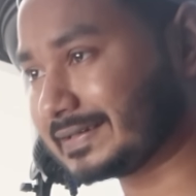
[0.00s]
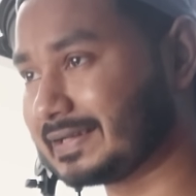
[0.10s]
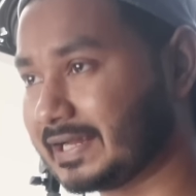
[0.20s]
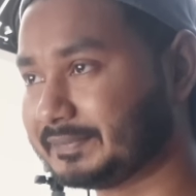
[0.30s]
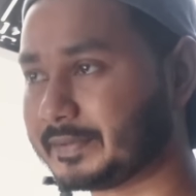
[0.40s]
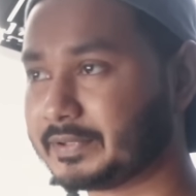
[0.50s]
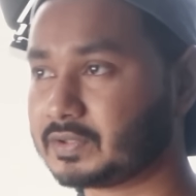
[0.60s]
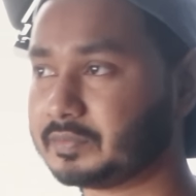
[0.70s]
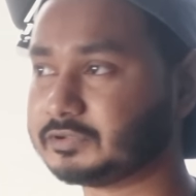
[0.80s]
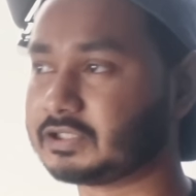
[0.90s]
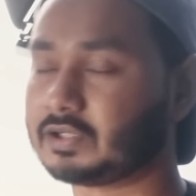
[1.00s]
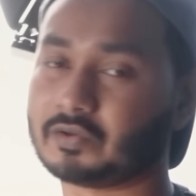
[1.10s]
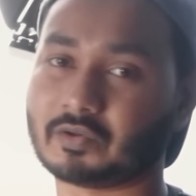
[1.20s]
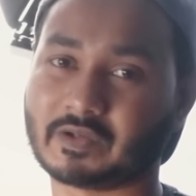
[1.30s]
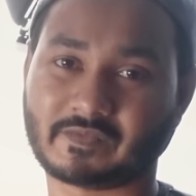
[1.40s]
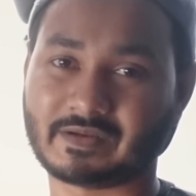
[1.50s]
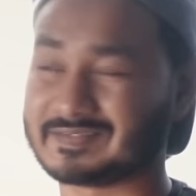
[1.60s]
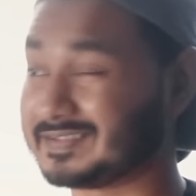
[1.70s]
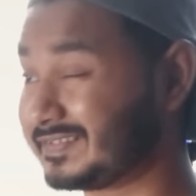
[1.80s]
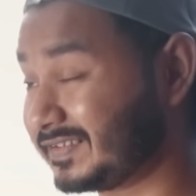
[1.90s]
একটা লাইট ব্যবহার করব যেটা হলো গোডেক্সের
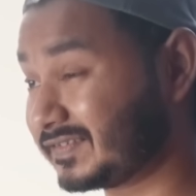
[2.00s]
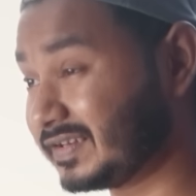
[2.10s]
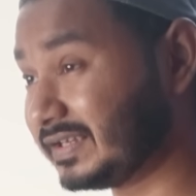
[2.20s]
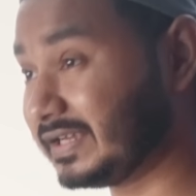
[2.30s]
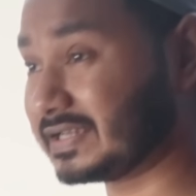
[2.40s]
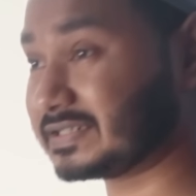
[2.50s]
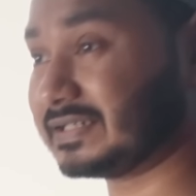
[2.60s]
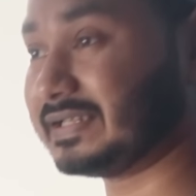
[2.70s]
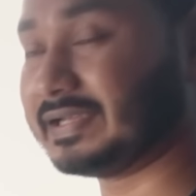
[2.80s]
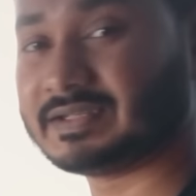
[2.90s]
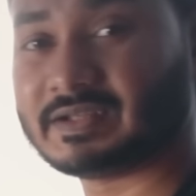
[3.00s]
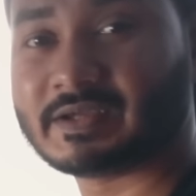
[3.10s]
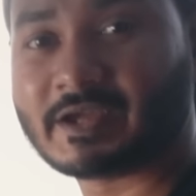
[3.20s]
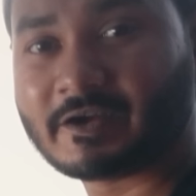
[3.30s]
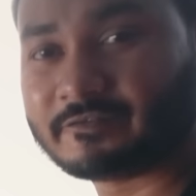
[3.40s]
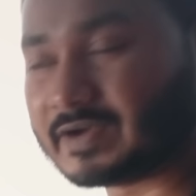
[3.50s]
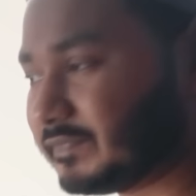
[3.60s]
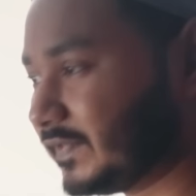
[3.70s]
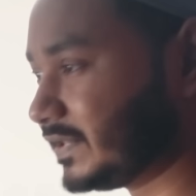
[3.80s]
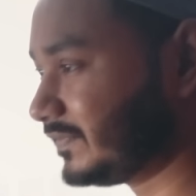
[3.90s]
এস এস সিক্সটি এটার সাথে এইটি ফাইভ
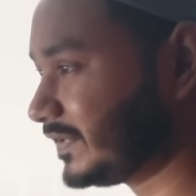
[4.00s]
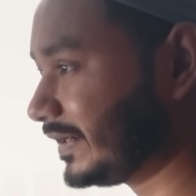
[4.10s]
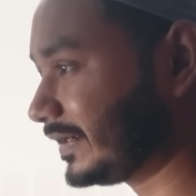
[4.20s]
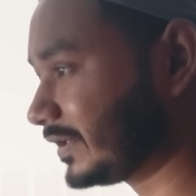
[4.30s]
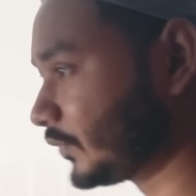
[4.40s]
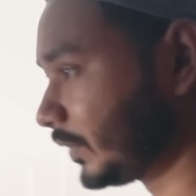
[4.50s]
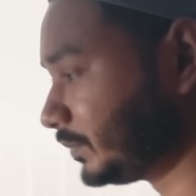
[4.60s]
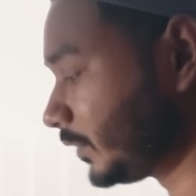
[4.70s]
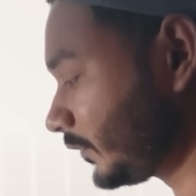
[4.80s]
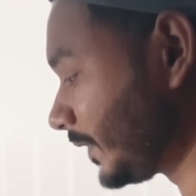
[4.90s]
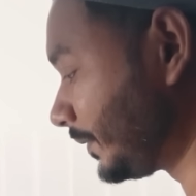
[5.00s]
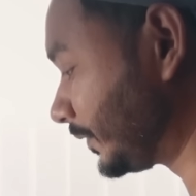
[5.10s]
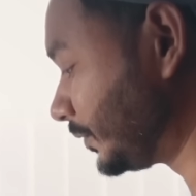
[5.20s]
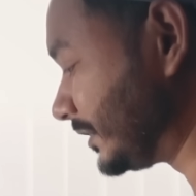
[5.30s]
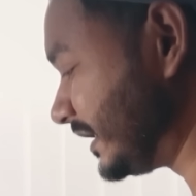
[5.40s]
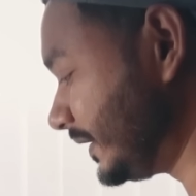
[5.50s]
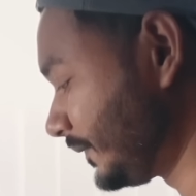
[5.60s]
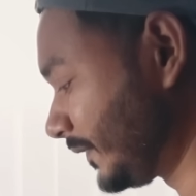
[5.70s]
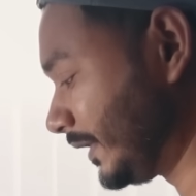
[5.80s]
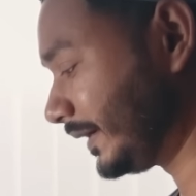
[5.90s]
সেন্টিমিটারের একটা সফট বক্স ব্যবহার করছি
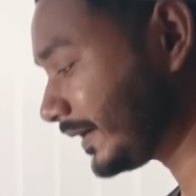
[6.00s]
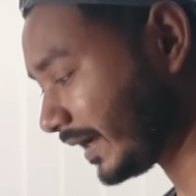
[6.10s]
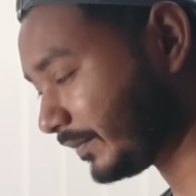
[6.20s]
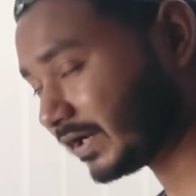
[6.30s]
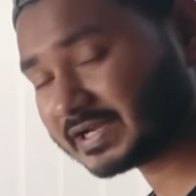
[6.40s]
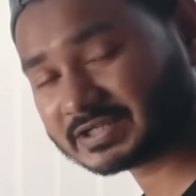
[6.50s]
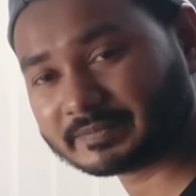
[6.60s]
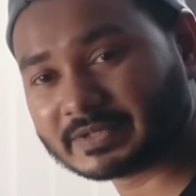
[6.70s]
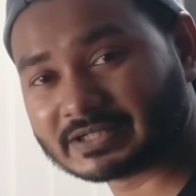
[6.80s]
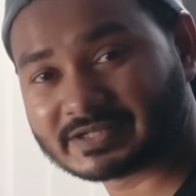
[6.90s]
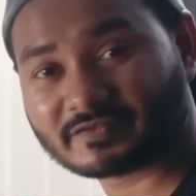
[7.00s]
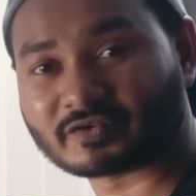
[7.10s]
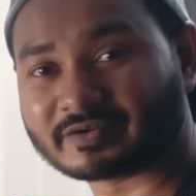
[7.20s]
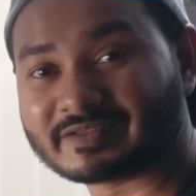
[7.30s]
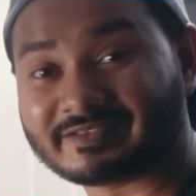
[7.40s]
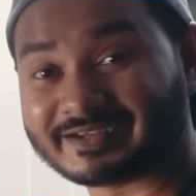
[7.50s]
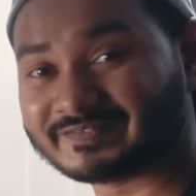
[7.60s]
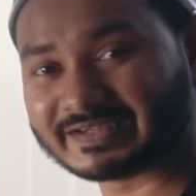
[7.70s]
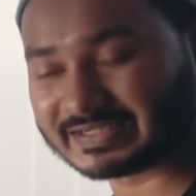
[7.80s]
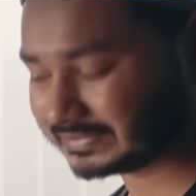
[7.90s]
ক্যামেরা হিসেবে আছে সনি জেড
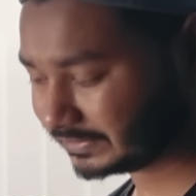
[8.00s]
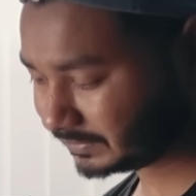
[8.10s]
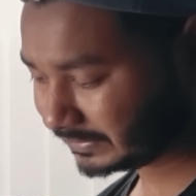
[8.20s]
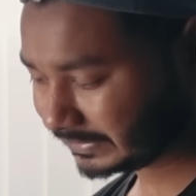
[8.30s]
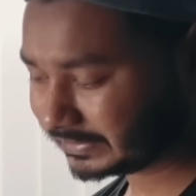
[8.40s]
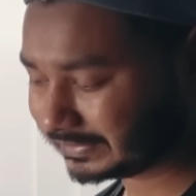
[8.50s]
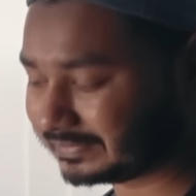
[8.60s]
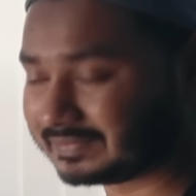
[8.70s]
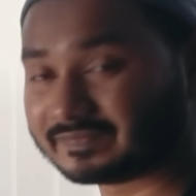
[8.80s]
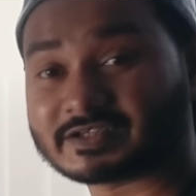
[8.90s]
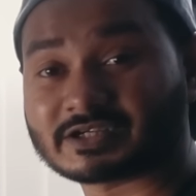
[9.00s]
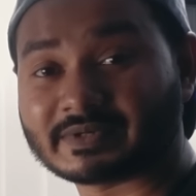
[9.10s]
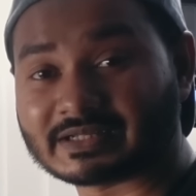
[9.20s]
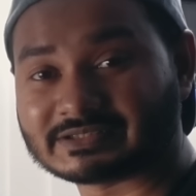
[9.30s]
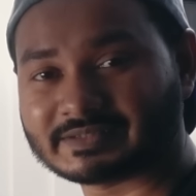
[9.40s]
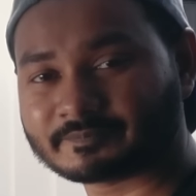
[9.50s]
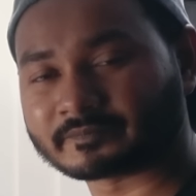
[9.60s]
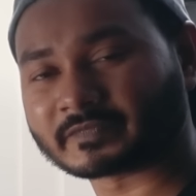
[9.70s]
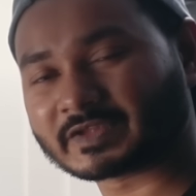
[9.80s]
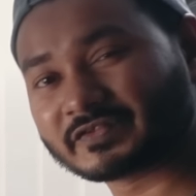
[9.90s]
ভি ইটেন লেন্স হিসেবে আছে
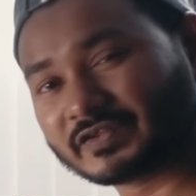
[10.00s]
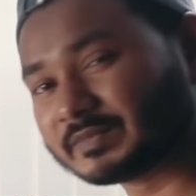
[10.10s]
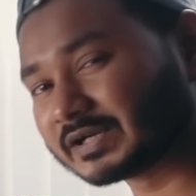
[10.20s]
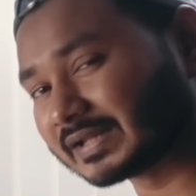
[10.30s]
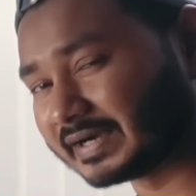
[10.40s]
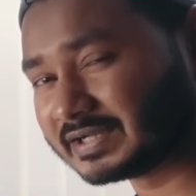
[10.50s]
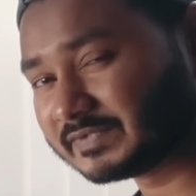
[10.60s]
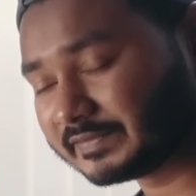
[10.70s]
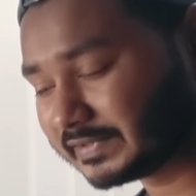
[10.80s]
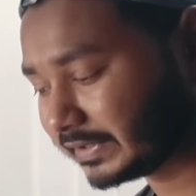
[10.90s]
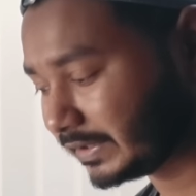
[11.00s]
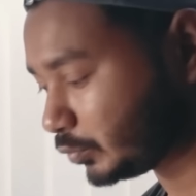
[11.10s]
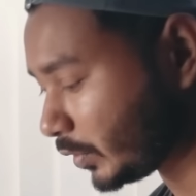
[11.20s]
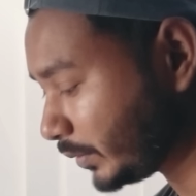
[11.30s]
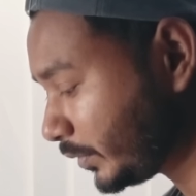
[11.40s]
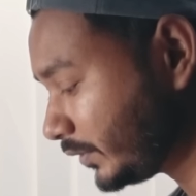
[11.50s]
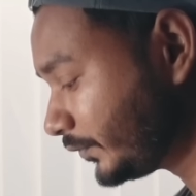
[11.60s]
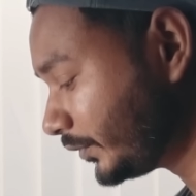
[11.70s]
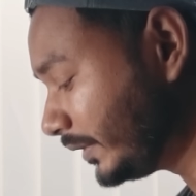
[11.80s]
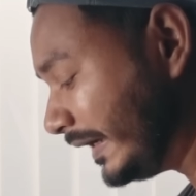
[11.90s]
সিগমার থার্টি মিলিমিটার এ ওয়ান পয়েন্ট
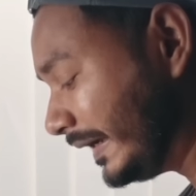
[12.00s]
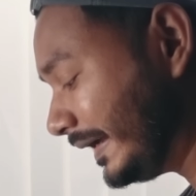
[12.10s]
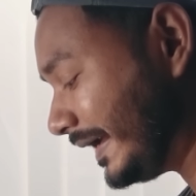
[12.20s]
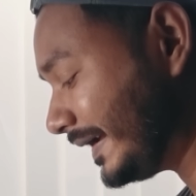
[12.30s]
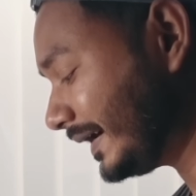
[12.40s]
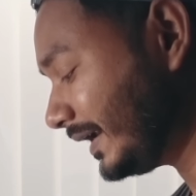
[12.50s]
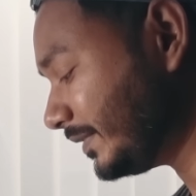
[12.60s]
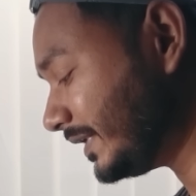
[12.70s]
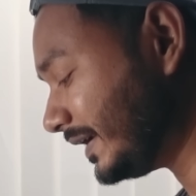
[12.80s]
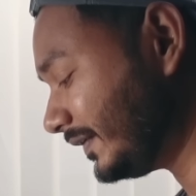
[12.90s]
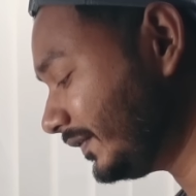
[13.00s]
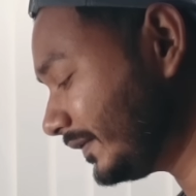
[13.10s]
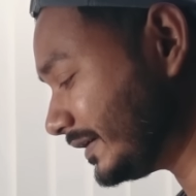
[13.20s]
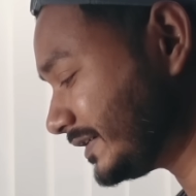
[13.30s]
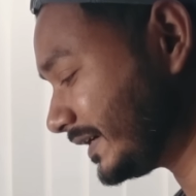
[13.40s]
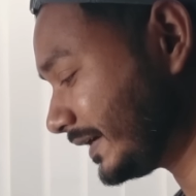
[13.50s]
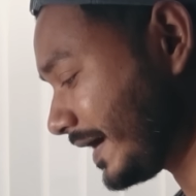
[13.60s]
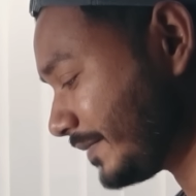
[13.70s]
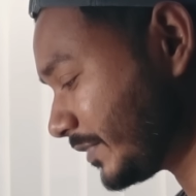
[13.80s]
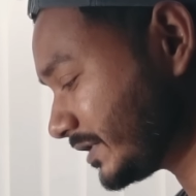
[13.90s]
ফোর এইখানে আমি লেন্স সেটার
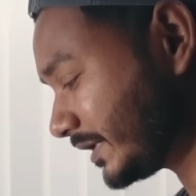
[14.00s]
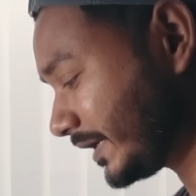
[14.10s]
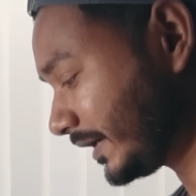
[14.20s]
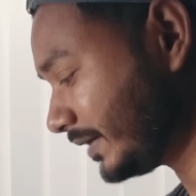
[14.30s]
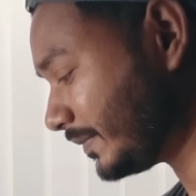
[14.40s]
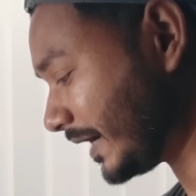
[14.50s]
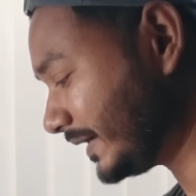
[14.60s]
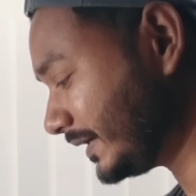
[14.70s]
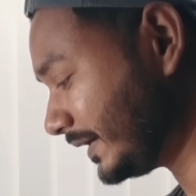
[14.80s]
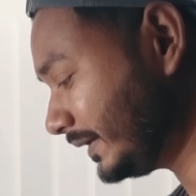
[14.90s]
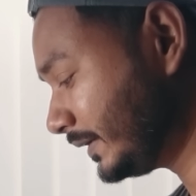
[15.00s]
অ্যাপাচারটাকে বাড়িয়ে